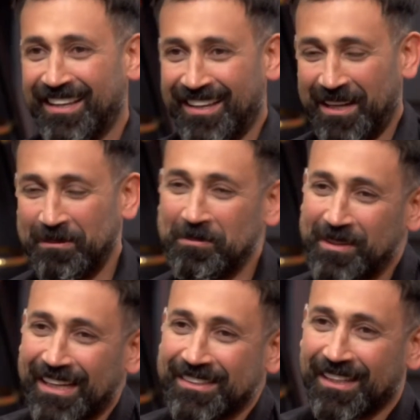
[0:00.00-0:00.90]
ama bir
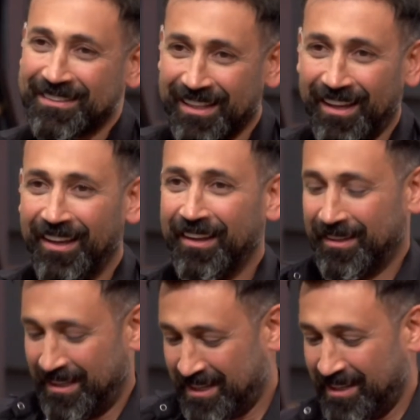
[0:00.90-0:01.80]
yandan da
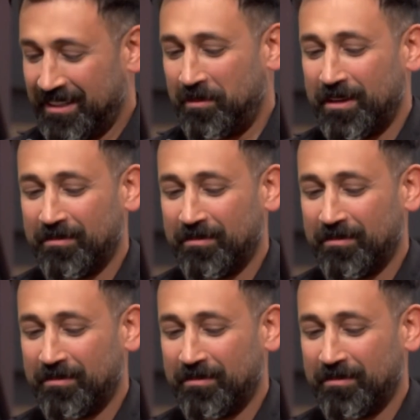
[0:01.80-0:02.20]
e, ne bileyim